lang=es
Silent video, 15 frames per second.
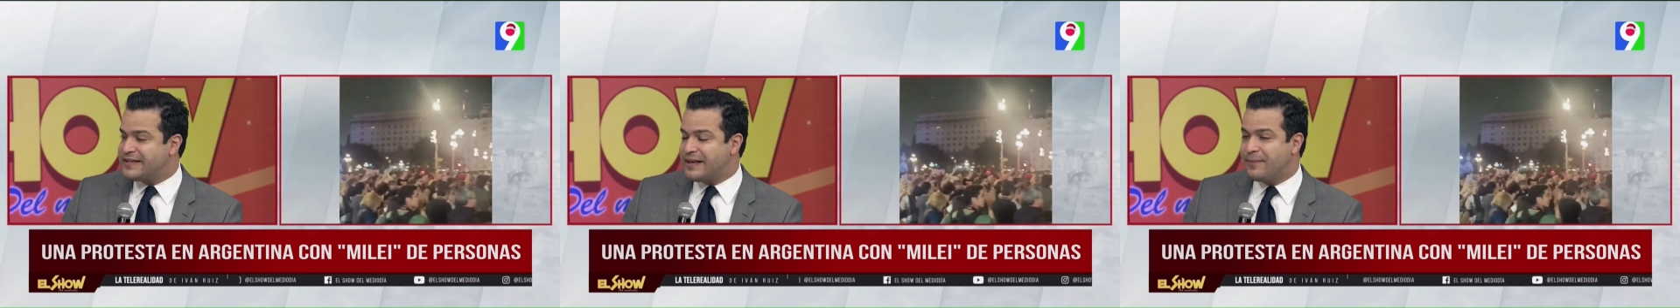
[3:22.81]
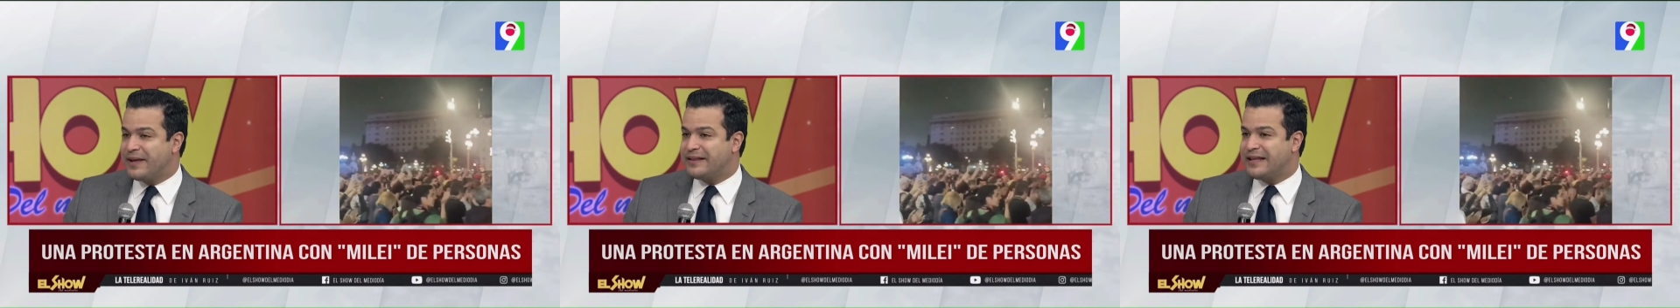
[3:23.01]

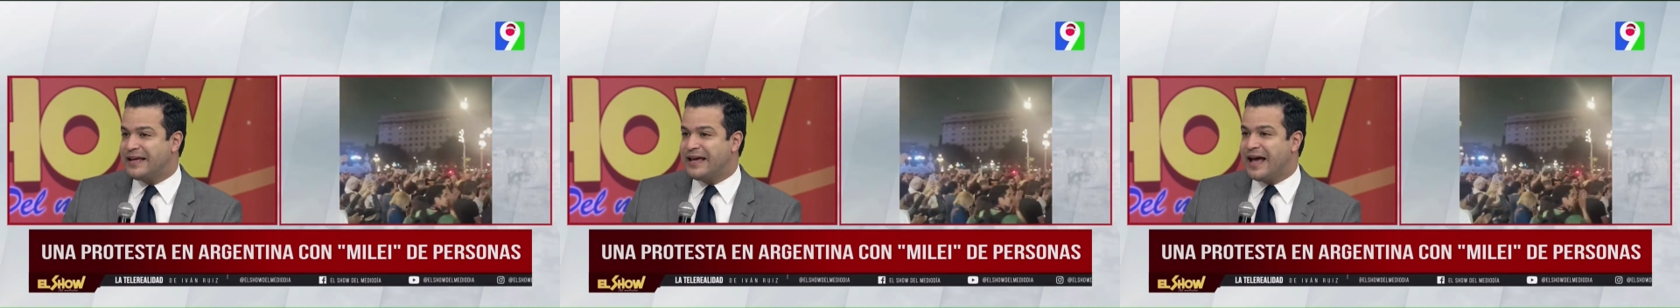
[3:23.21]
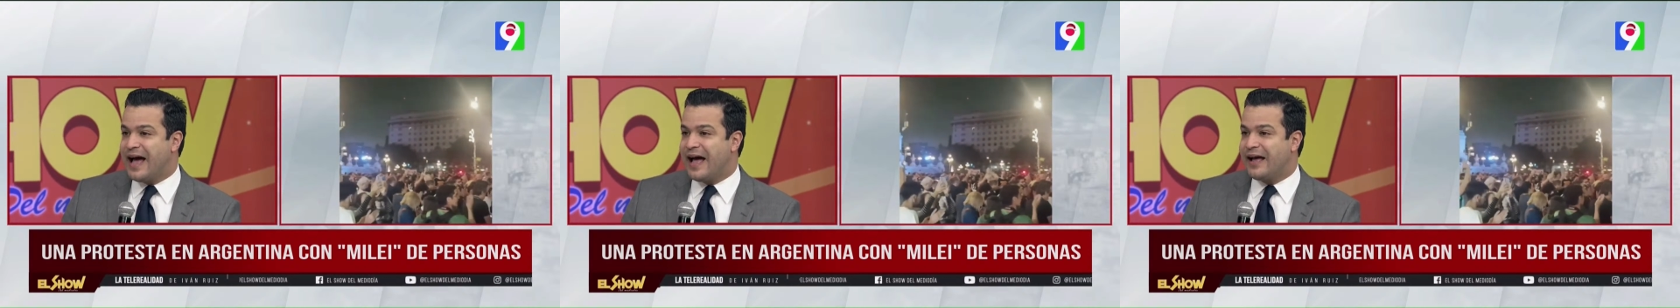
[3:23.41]
Se
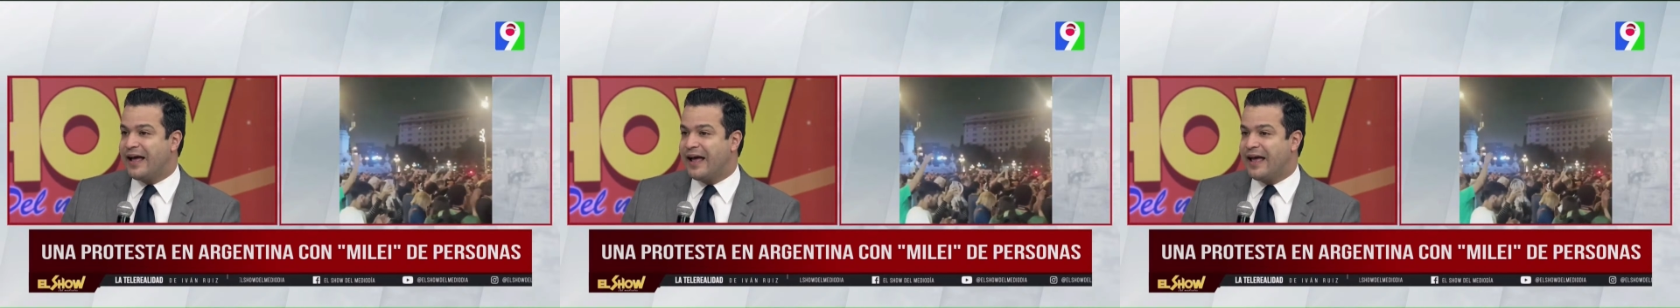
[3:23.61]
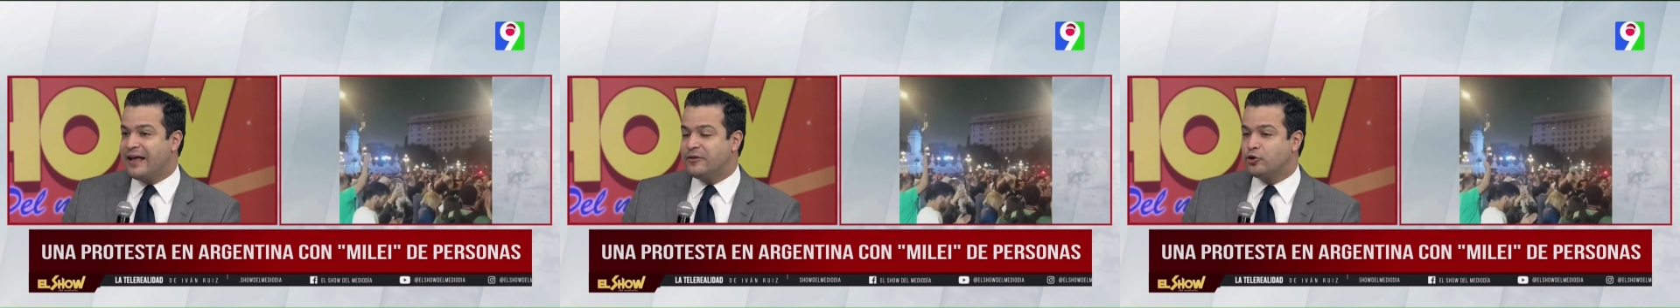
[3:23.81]
metía
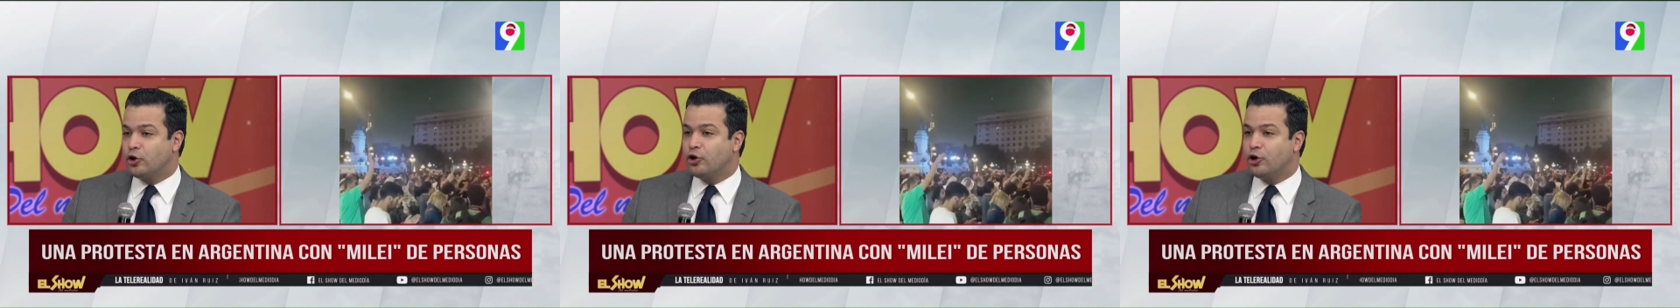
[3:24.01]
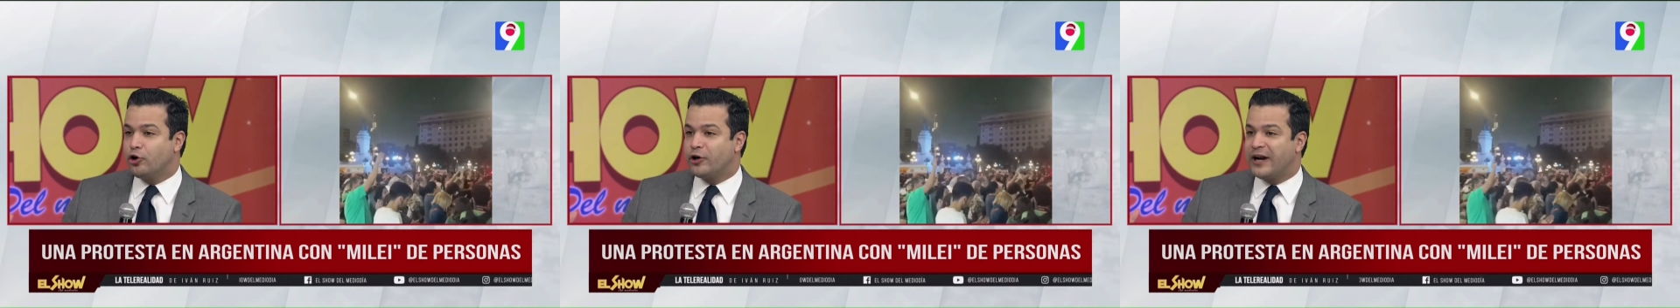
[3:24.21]

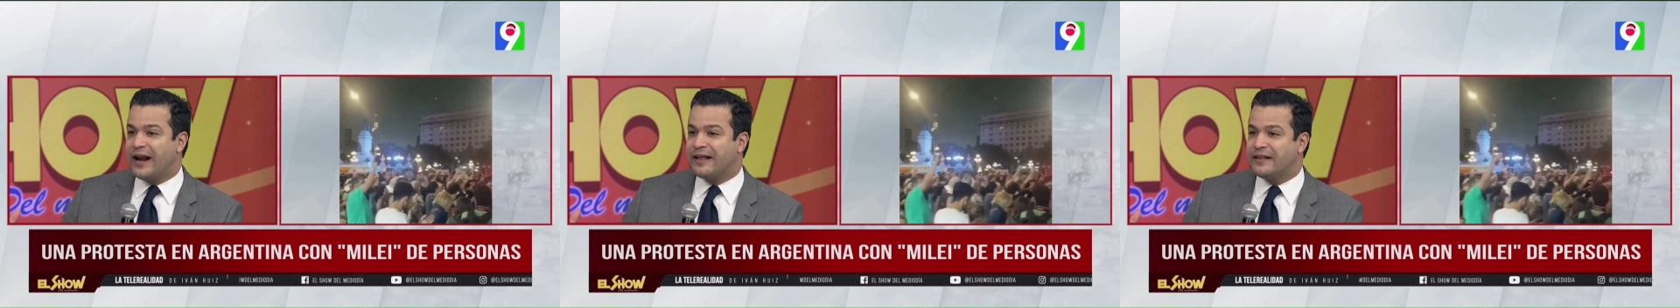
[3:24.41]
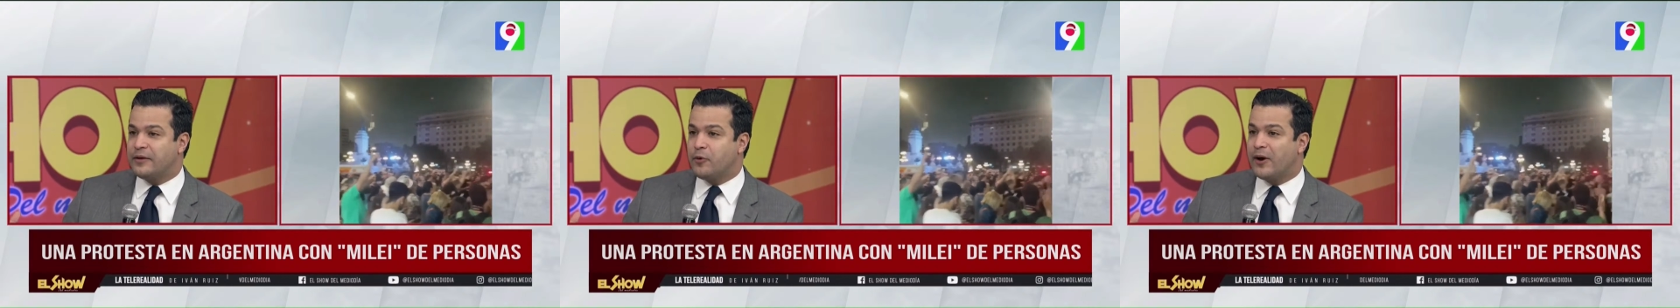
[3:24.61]
en todo lo
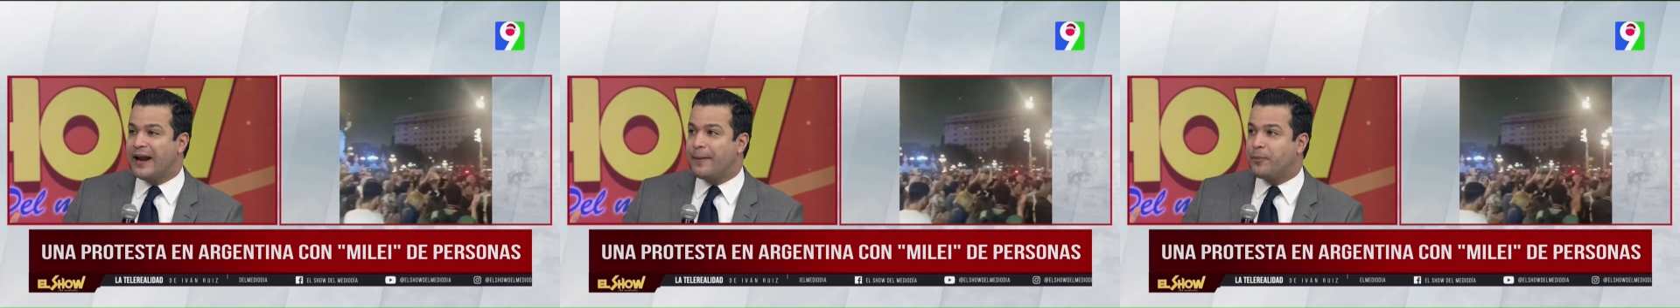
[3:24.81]
relativo